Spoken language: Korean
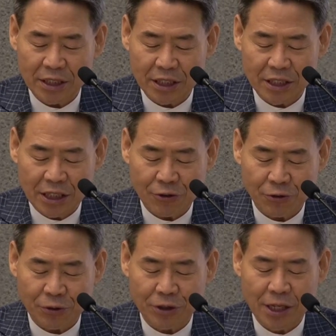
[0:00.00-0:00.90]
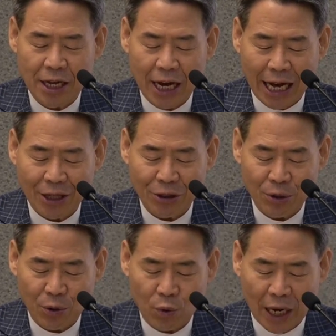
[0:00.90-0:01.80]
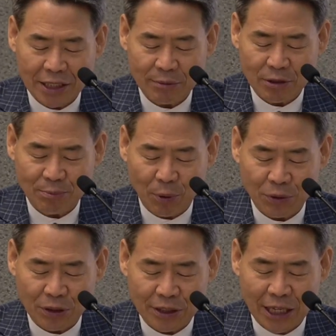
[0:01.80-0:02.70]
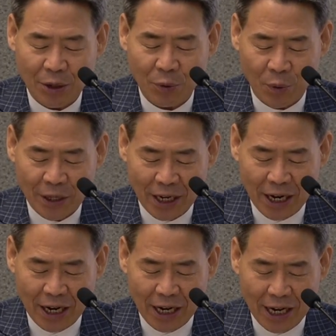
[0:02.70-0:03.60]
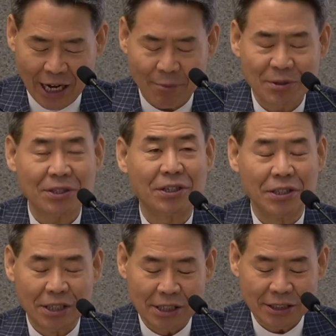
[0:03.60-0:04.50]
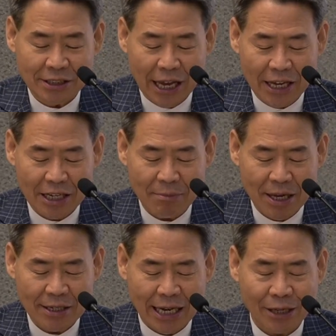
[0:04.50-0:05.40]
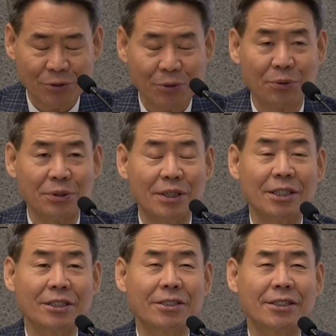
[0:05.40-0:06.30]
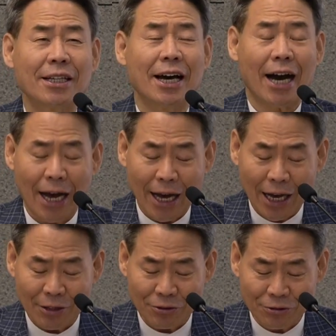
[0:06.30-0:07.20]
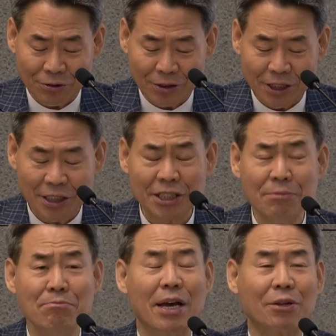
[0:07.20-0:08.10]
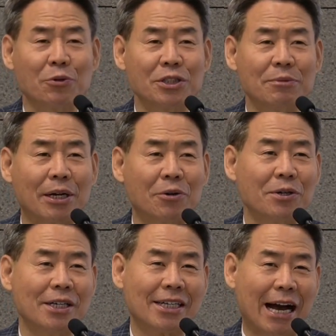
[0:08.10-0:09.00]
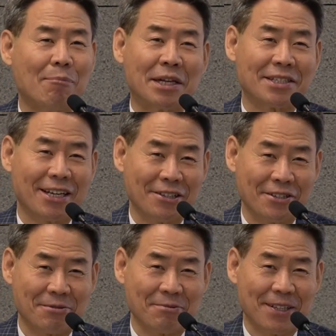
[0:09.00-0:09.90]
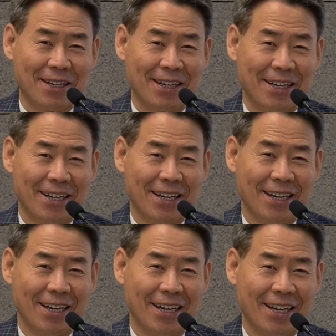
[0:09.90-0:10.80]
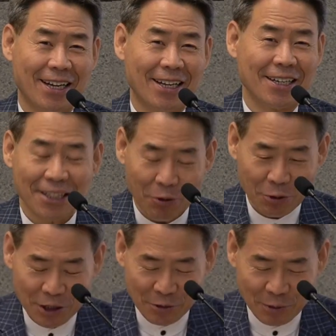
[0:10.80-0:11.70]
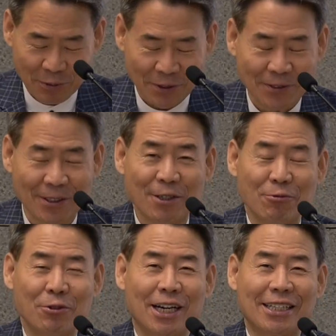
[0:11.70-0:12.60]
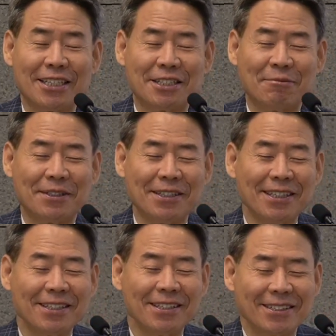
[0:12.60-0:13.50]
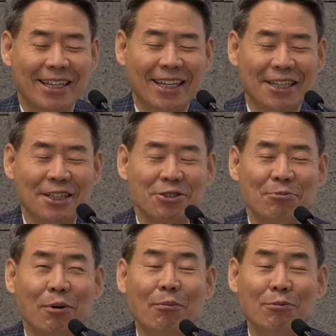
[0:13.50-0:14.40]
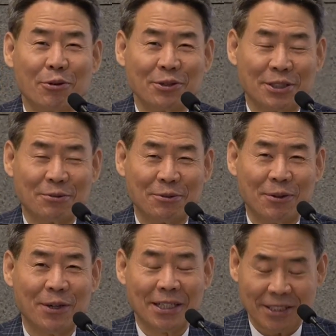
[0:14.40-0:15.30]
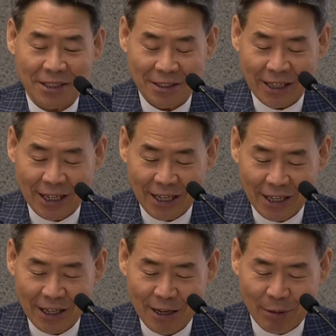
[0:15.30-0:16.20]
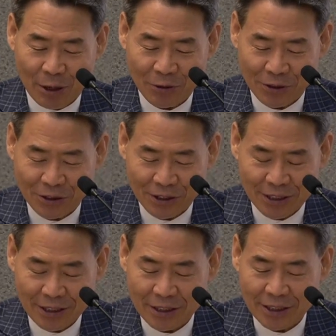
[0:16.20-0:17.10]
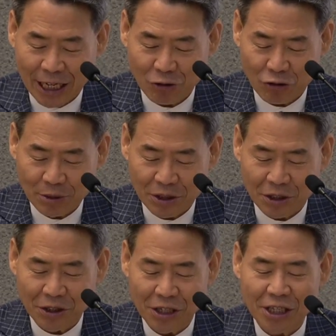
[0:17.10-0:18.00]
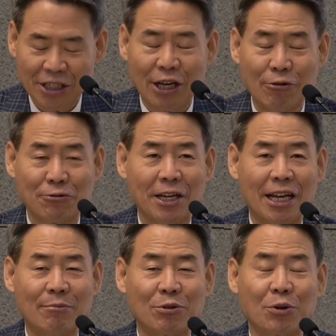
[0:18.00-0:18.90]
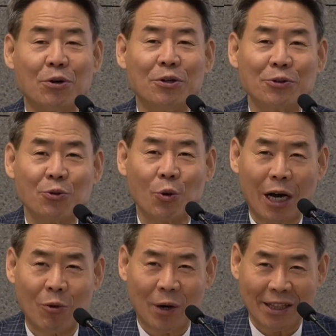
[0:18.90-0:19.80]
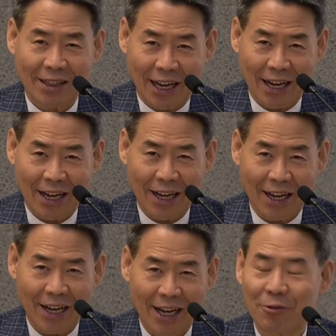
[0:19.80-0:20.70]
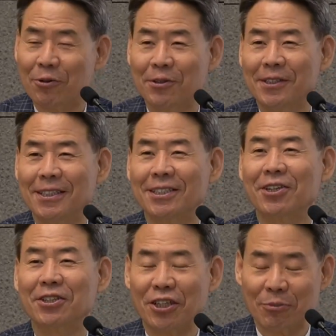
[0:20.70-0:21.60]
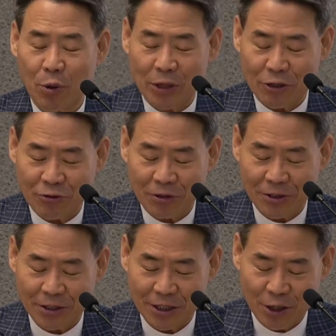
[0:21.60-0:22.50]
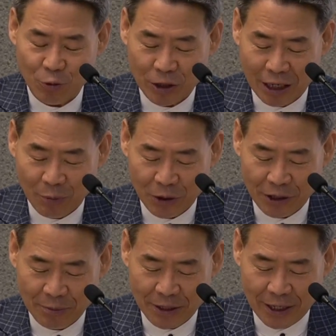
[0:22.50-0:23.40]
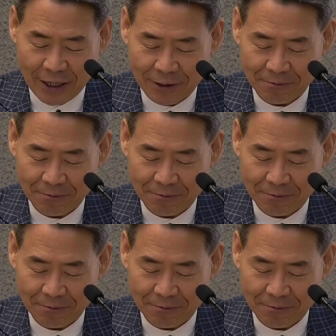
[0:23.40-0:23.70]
이 예수는 하늘로 가심을 본 그대로 오리라 하면서 재림의 약속을 들은 아주 신비한 곳이 바로 감난산이었습니다. 아. 그런데 오늘 이거 그 보면은 우리 가됐으면 그런 산에 좀 머무르고 싶고 했을 텐데 바로 그들은 그 산으로부터 예루살렘으로 돌아왔다. 하고 성경이 표현해 주는 것을 우리가 보게 됩니다.